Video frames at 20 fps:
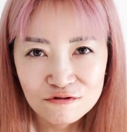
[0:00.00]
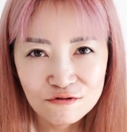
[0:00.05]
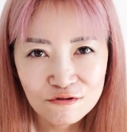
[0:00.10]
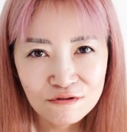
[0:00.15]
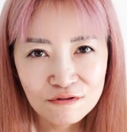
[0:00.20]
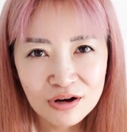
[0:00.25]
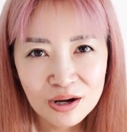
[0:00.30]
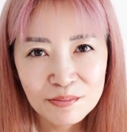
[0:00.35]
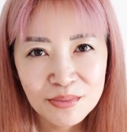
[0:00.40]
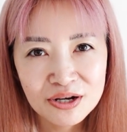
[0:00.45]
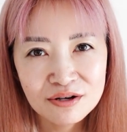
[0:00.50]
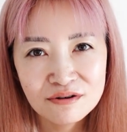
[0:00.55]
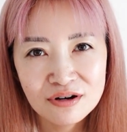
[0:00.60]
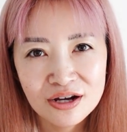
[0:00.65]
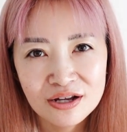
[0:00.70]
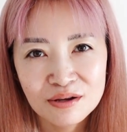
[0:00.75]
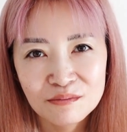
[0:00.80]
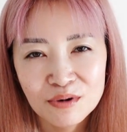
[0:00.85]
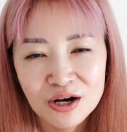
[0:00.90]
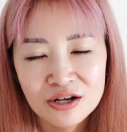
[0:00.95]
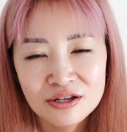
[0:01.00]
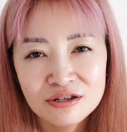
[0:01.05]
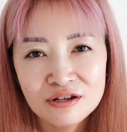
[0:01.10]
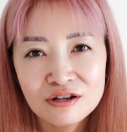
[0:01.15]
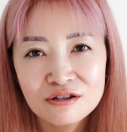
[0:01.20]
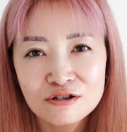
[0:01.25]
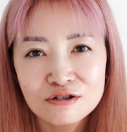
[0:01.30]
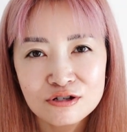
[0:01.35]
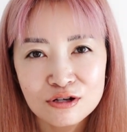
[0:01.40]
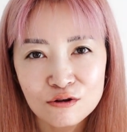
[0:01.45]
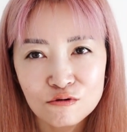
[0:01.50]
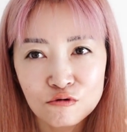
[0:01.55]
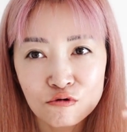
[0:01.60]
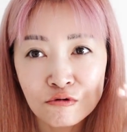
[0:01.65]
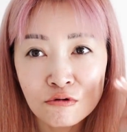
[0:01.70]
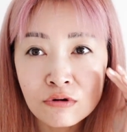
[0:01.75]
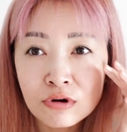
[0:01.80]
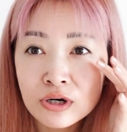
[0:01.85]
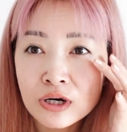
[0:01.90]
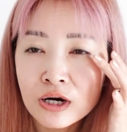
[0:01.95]
10日目ぐらいでもあったんですけど、
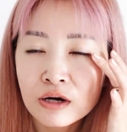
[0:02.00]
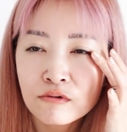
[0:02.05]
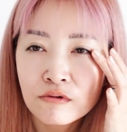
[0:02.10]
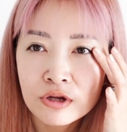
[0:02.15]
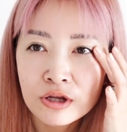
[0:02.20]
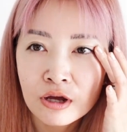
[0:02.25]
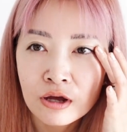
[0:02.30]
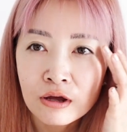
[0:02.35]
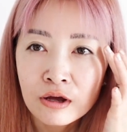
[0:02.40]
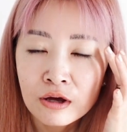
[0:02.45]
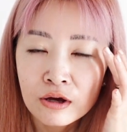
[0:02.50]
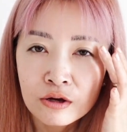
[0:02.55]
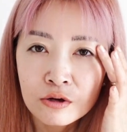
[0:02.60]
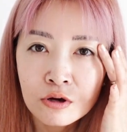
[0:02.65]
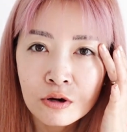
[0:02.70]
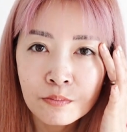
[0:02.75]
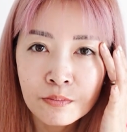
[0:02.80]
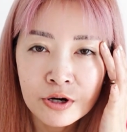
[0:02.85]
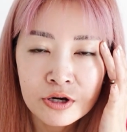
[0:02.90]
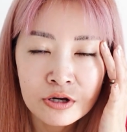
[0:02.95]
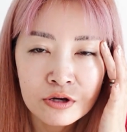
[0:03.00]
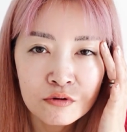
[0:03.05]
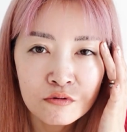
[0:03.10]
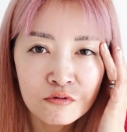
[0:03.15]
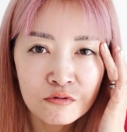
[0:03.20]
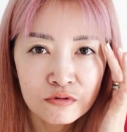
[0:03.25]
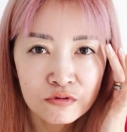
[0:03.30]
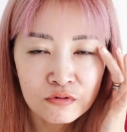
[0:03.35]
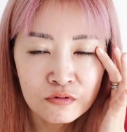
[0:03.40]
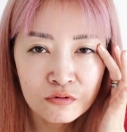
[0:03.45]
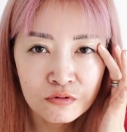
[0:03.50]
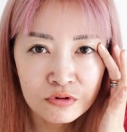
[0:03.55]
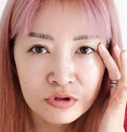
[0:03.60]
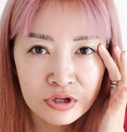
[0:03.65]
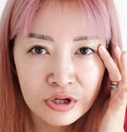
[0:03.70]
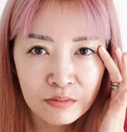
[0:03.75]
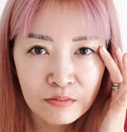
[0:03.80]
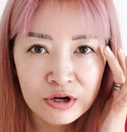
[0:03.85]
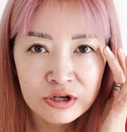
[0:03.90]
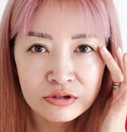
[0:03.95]
今回はねやっぱ結構残っ
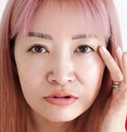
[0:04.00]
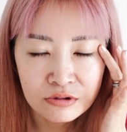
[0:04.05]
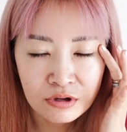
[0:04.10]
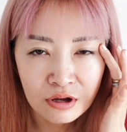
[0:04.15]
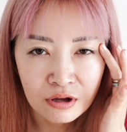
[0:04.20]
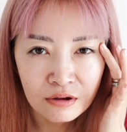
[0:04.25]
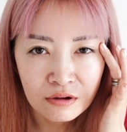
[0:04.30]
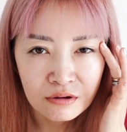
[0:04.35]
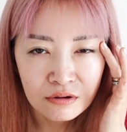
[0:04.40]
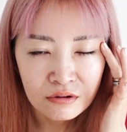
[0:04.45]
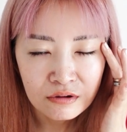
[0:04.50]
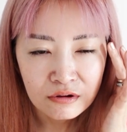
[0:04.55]
てますね。